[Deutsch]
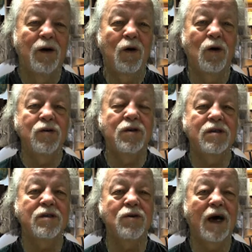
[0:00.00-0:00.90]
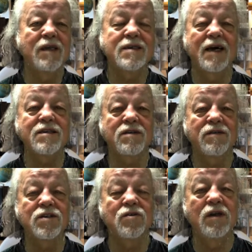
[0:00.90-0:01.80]
und du alles hast,
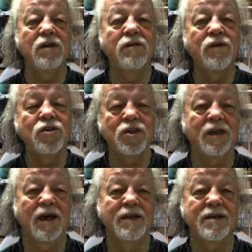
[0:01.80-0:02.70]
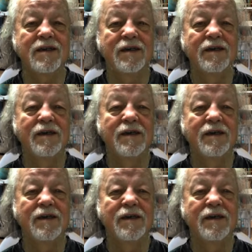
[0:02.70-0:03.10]
was du dir nur wünschen kannst?